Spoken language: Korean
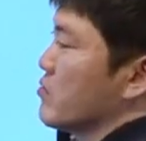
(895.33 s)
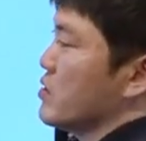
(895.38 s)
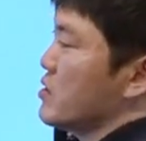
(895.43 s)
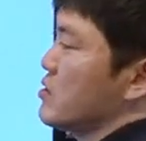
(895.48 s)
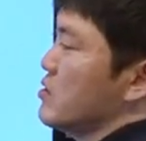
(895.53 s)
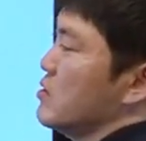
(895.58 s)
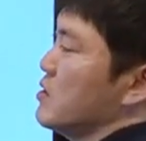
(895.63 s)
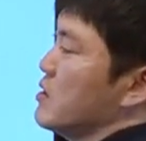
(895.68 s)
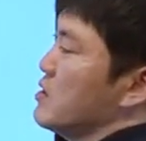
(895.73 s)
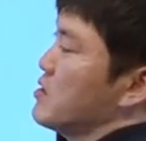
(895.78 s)

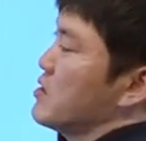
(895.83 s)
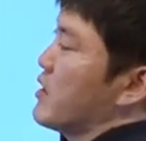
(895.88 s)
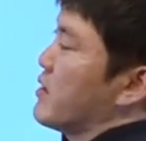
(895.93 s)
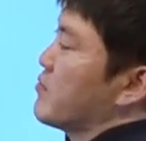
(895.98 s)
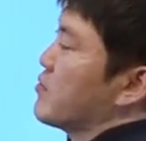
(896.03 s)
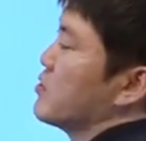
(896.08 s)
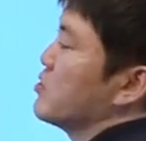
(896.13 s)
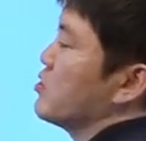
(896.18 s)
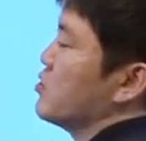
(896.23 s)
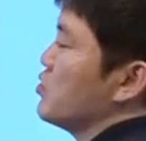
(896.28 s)
recently
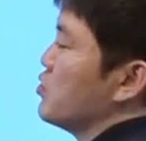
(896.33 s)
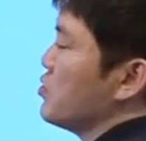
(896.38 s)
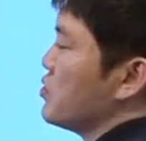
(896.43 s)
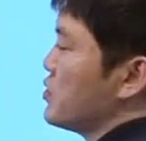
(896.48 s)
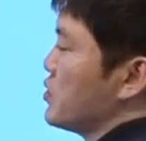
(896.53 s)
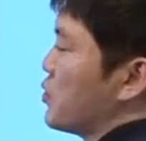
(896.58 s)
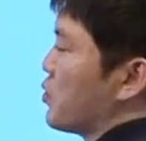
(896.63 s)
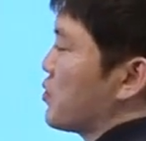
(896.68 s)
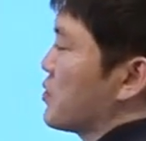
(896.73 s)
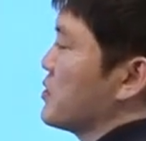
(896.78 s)
several new
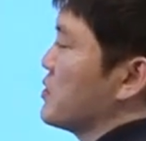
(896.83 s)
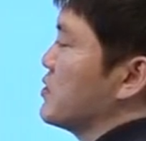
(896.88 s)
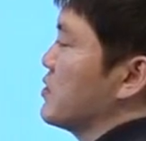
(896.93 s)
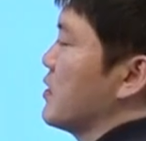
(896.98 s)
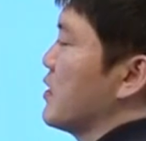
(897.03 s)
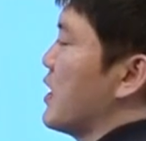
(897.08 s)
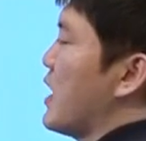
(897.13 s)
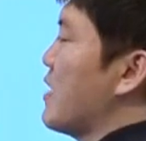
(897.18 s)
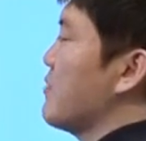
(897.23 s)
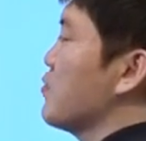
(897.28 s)

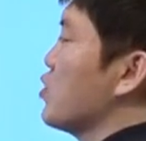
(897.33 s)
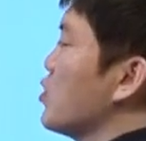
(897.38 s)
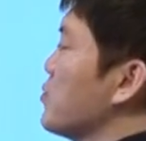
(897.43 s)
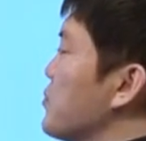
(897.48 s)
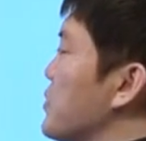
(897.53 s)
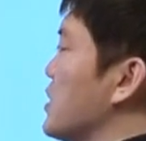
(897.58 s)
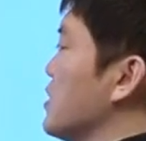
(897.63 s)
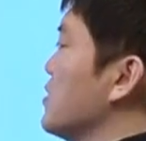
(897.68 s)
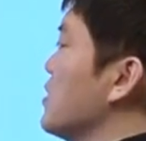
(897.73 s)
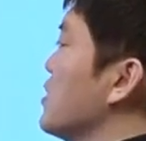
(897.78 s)
stores have
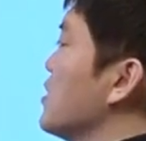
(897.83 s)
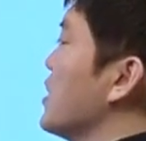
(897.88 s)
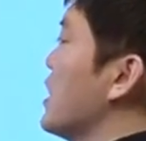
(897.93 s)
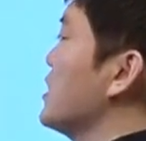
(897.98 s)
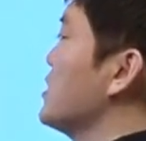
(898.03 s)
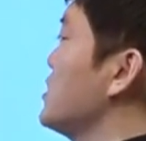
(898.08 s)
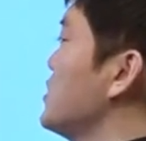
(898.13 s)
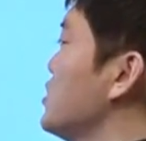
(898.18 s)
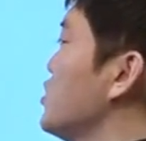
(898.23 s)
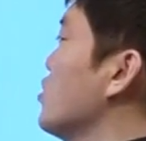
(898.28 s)
opened
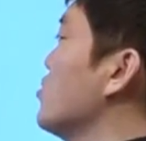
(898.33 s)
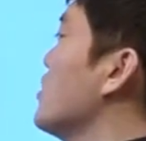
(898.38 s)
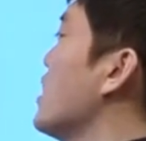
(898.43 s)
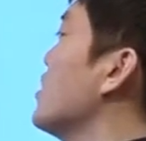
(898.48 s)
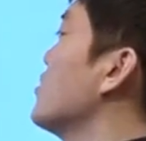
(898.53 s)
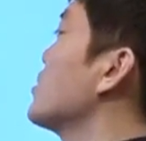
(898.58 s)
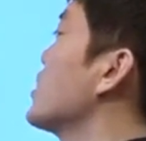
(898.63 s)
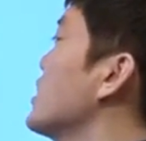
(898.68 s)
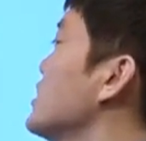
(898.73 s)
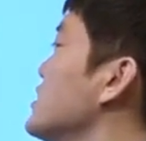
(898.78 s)
and stole
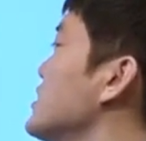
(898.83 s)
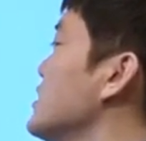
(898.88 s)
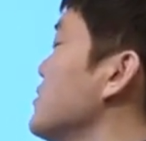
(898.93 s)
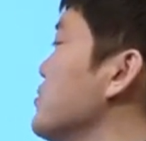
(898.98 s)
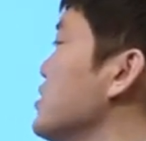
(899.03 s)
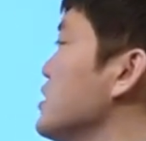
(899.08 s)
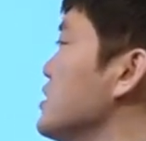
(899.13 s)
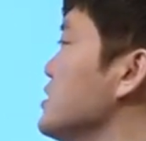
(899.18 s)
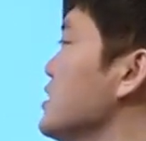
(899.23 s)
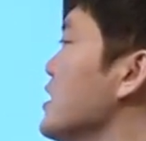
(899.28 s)
our
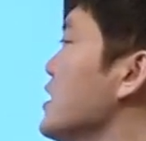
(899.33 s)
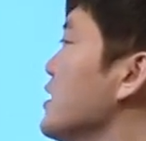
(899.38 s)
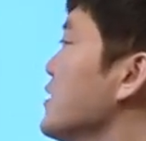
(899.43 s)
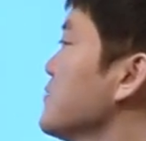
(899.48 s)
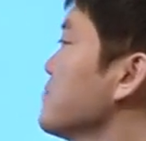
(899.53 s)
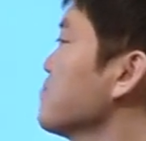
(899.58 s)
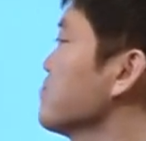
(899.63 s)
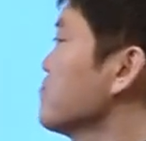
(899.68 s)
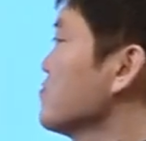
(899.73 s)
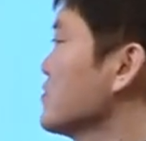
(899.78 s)
customers.
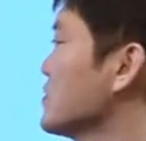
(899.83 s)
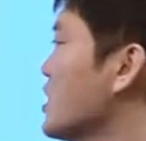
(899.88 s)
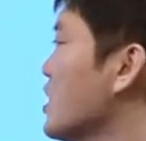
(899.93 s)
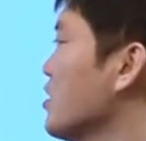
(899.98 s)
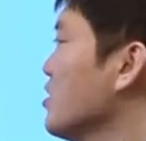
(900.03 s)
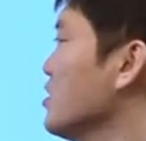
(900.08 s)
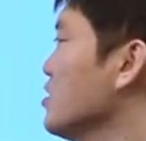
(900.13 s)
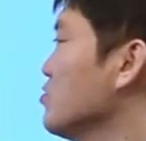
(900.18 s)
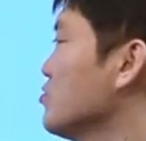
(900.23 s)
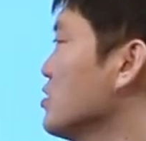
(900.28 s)

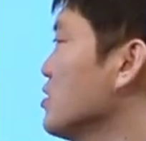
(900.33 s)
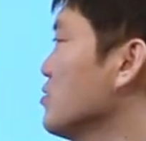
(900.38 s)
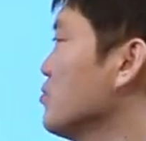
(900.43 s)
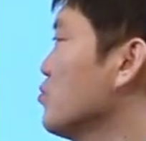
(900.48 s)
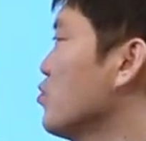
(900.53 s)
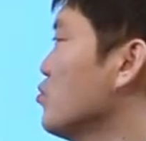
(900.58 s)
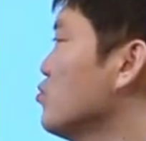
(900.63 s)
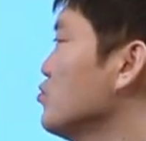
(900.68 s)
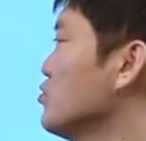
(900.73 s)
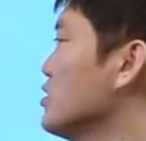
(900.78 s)
당연히
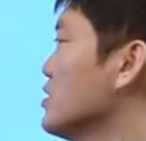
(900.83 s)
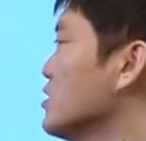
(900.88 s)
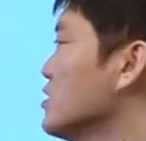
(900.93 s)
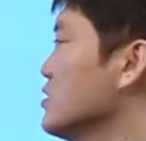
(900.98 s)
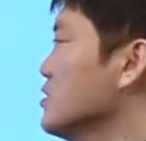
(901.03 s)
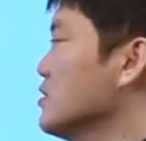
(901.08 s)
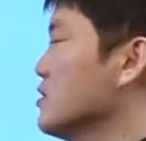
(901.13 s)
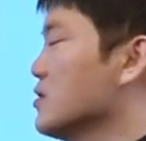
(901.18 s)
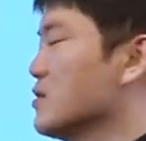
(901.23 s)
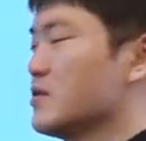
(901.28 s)
우리 본문
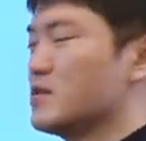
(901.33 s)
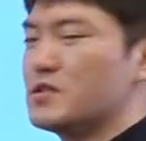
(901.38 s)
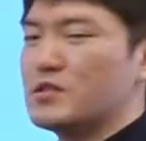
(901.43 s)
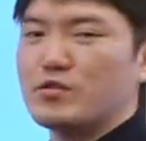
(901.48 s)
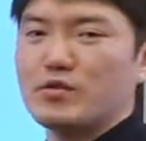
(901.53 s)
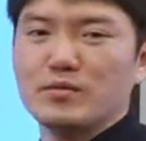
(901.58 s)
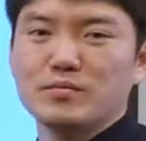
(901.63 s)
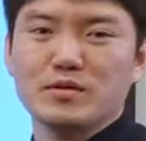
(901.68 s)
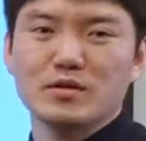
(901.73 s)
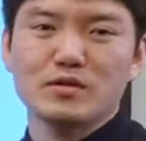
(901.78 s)
그
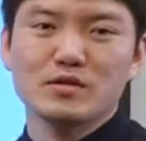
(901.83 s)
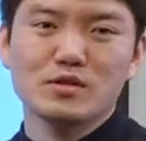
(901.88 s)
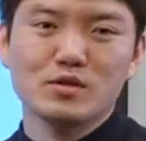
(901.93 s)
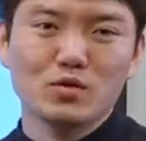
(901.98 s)
스크립트에는